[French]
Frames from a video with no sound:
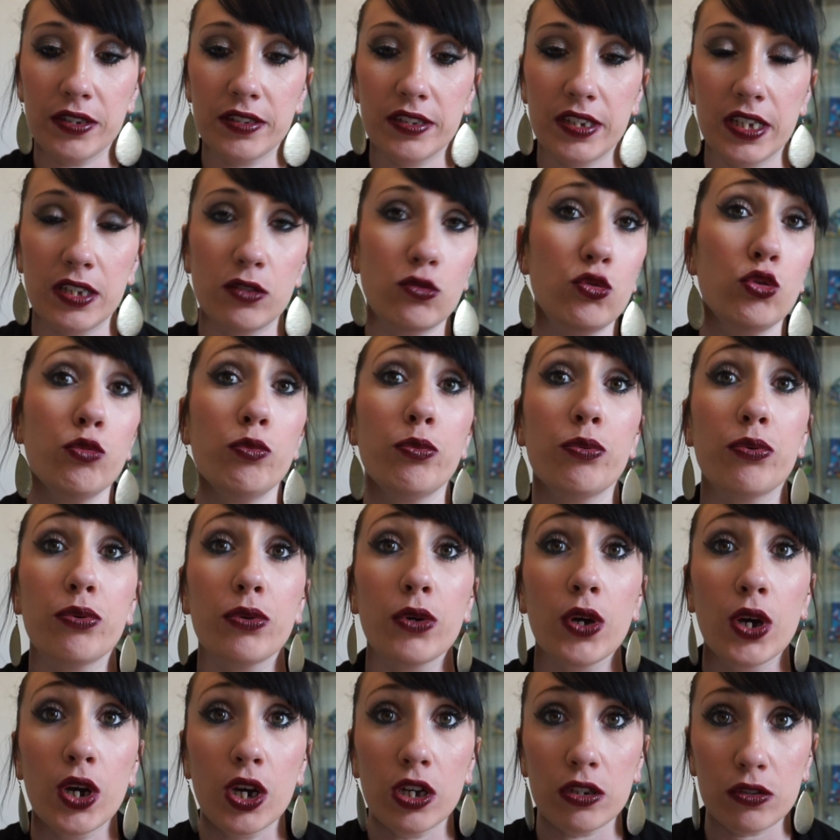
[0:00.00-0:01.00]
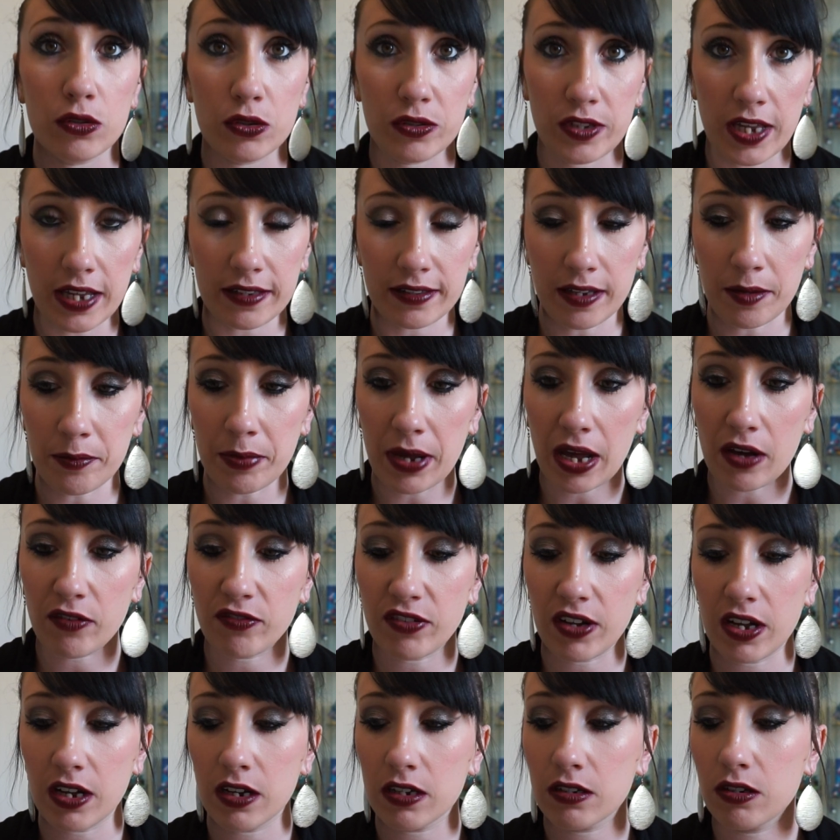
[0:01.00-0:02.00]
des dupes de certains
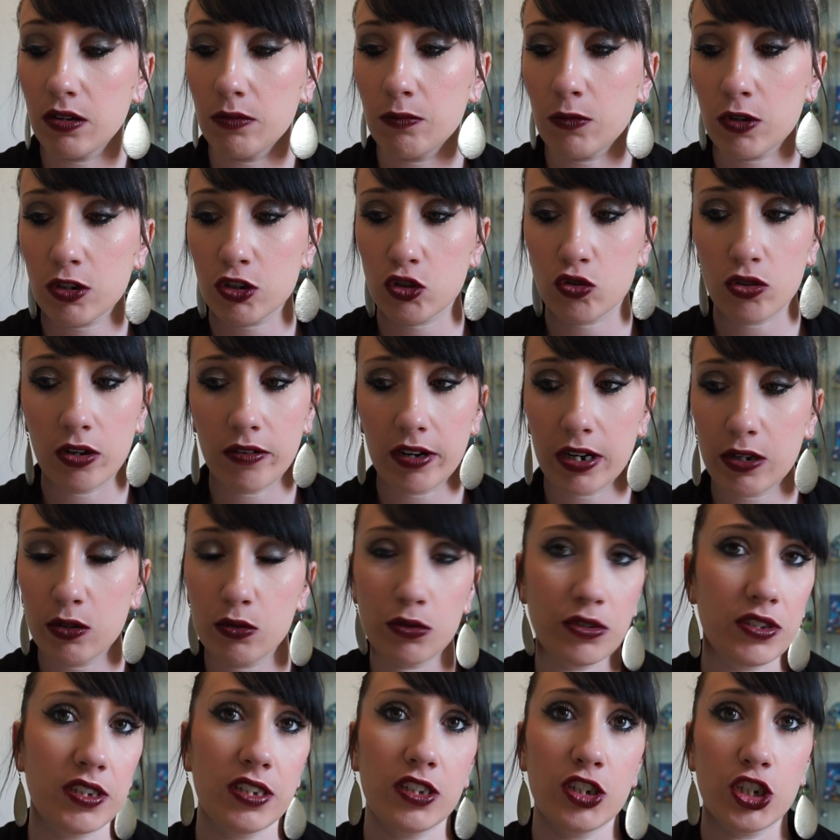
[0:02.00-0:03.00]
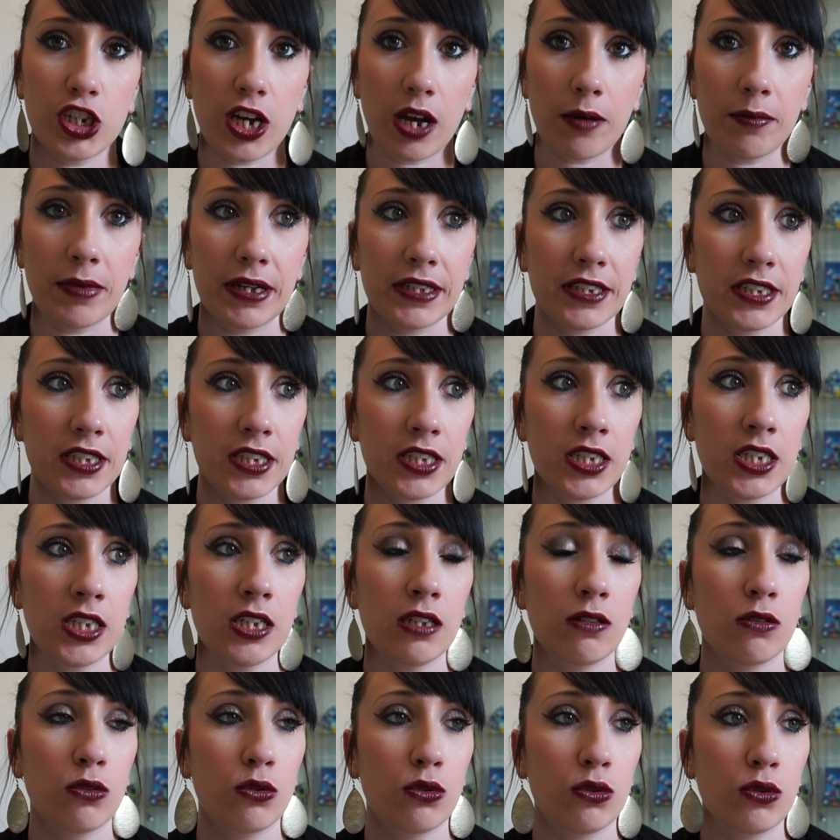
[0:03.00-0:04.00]
parfums, comme moi je dois avoir le site
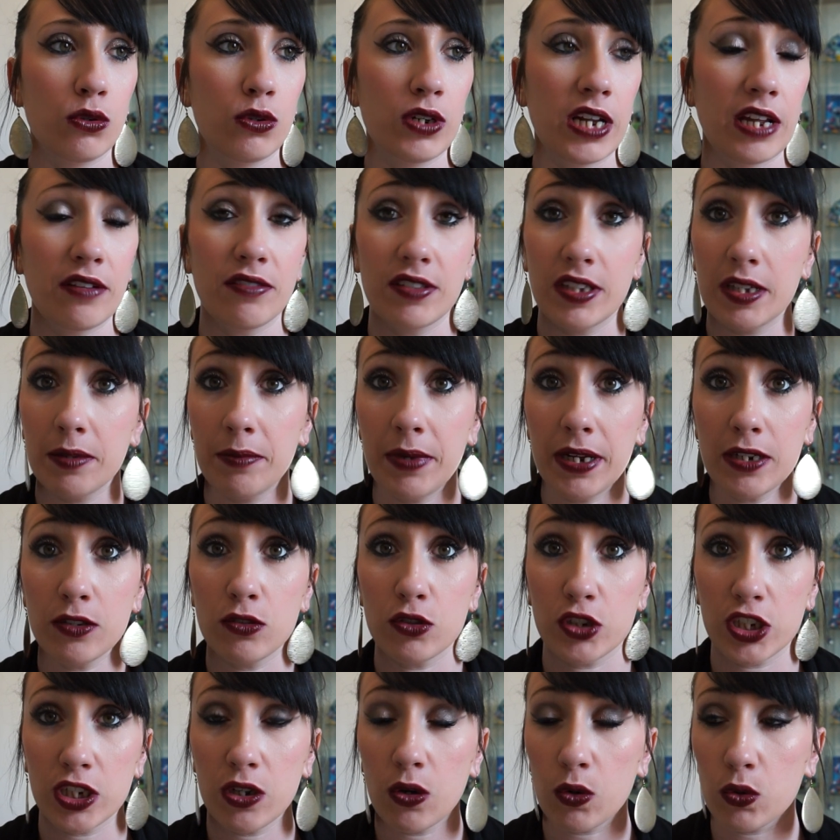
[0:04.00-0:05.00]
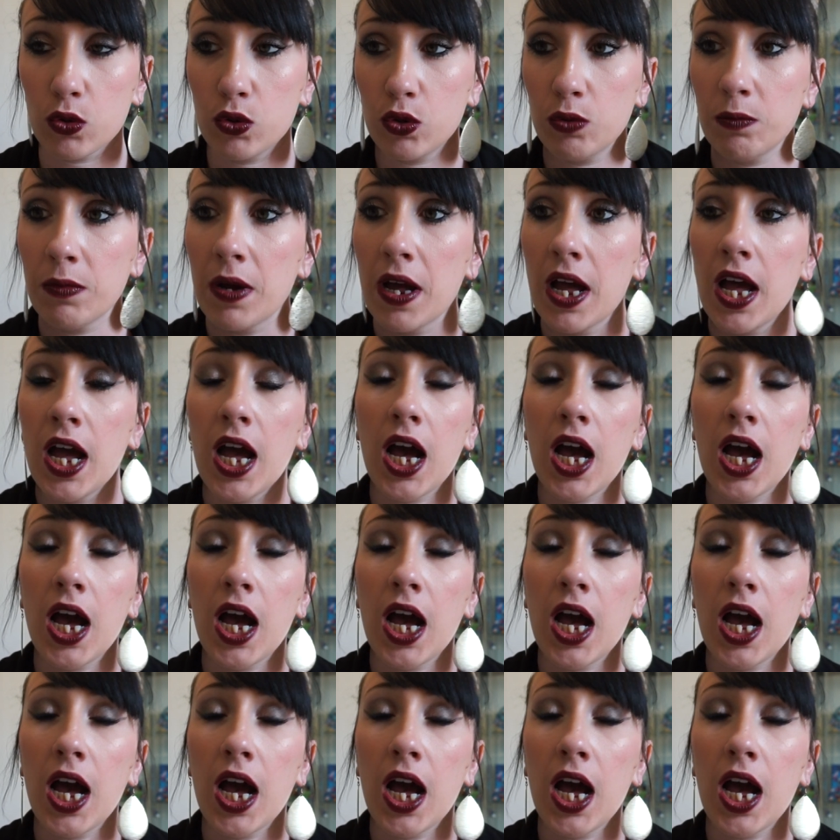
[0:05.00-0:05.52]
Armani, le La Vie est Belle de chez Lancôme,